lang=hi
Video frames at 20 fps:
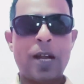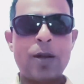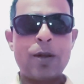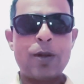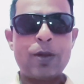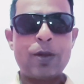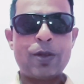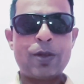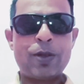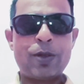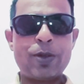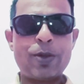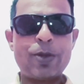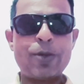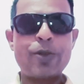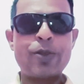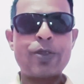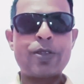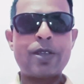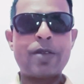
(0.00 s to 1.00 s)
हेलो दोस्तों
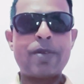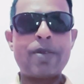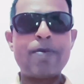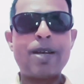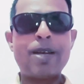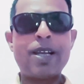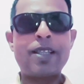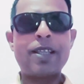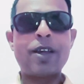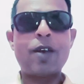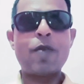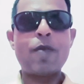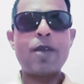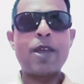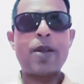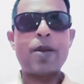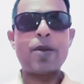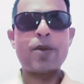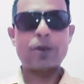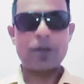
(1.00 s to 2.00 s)
सभी माताओं
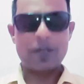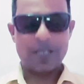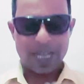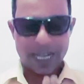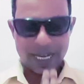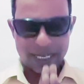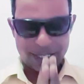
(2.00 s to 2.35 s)
बहनों को